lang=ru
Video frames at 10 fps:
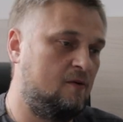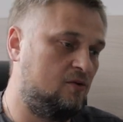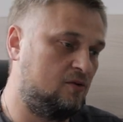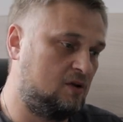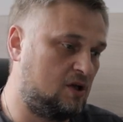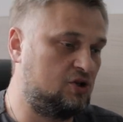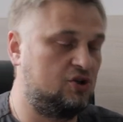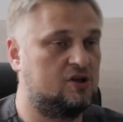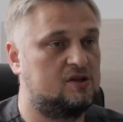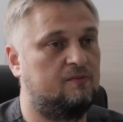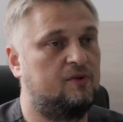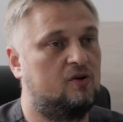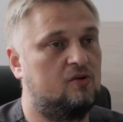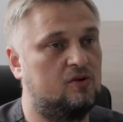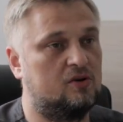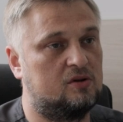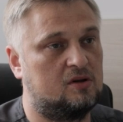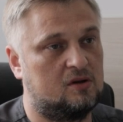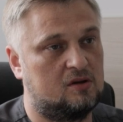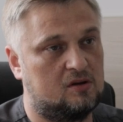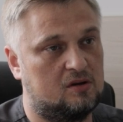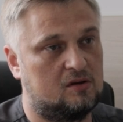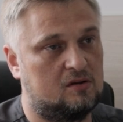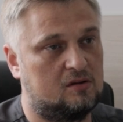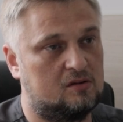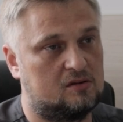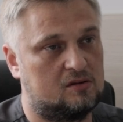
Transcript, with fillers: Вот. Также часто приходят а,